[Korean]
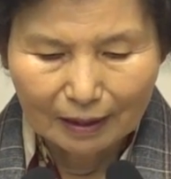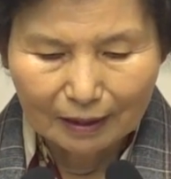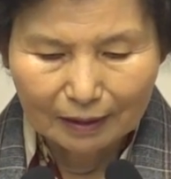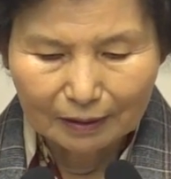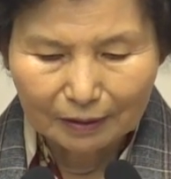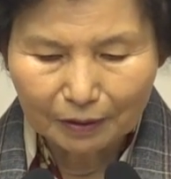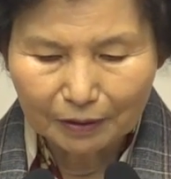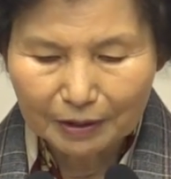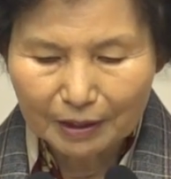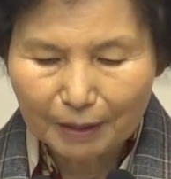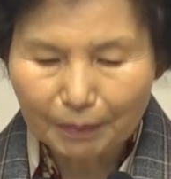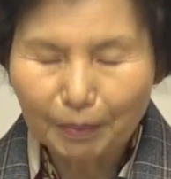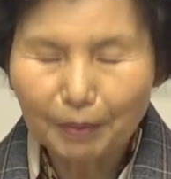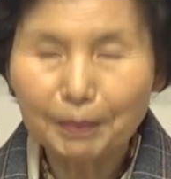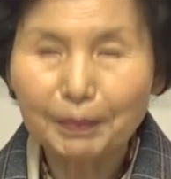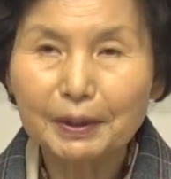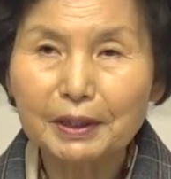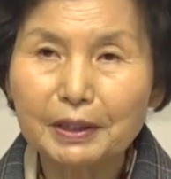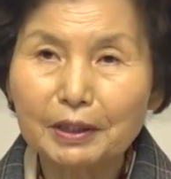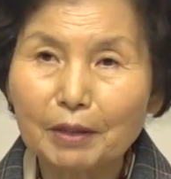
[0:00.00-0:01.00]
여기에
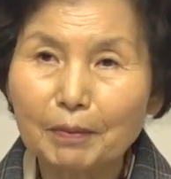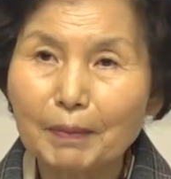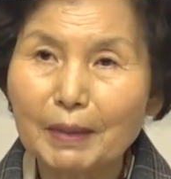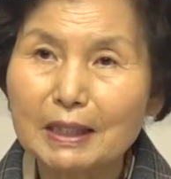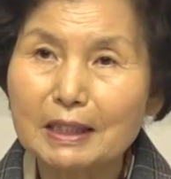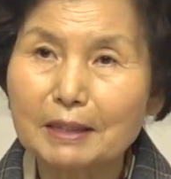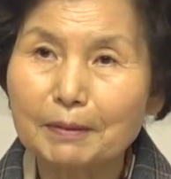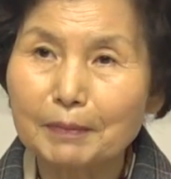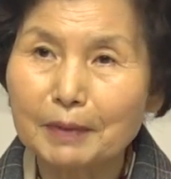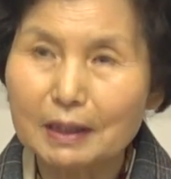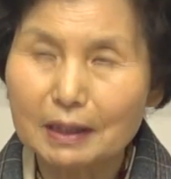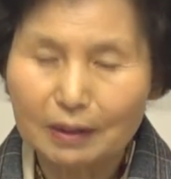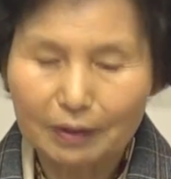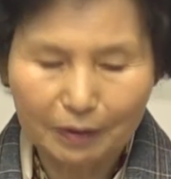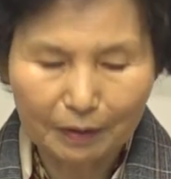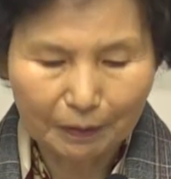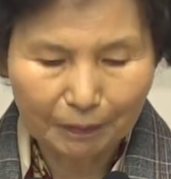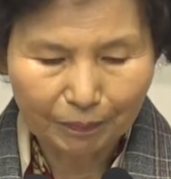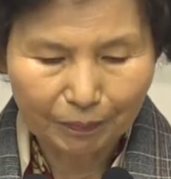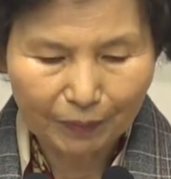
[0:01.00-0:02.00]
보면 이런 말씀이
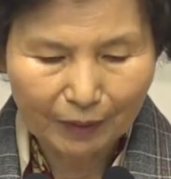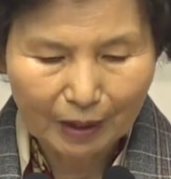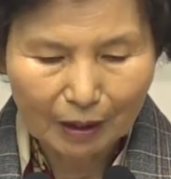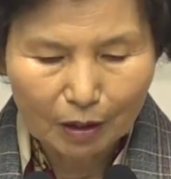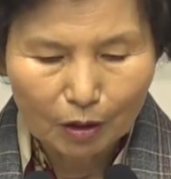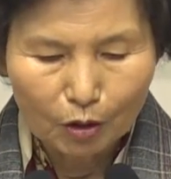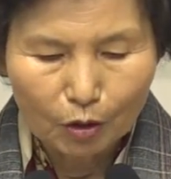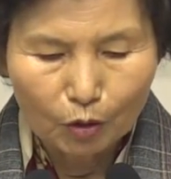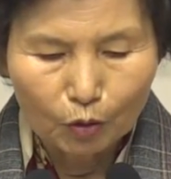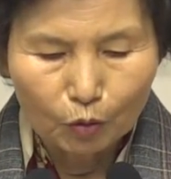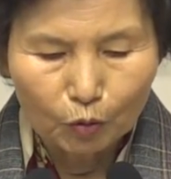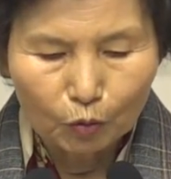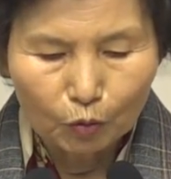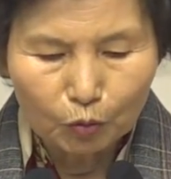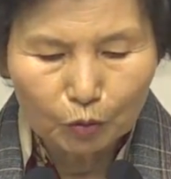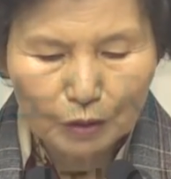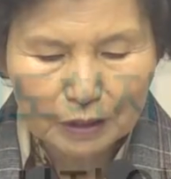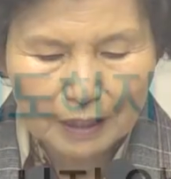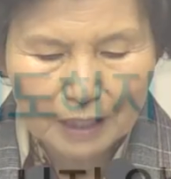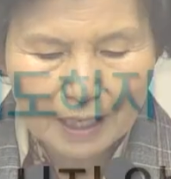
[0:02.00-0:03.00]
있어요.
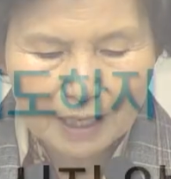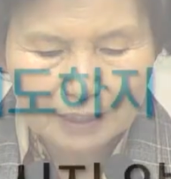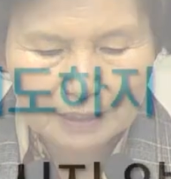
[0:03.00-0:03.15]
우리가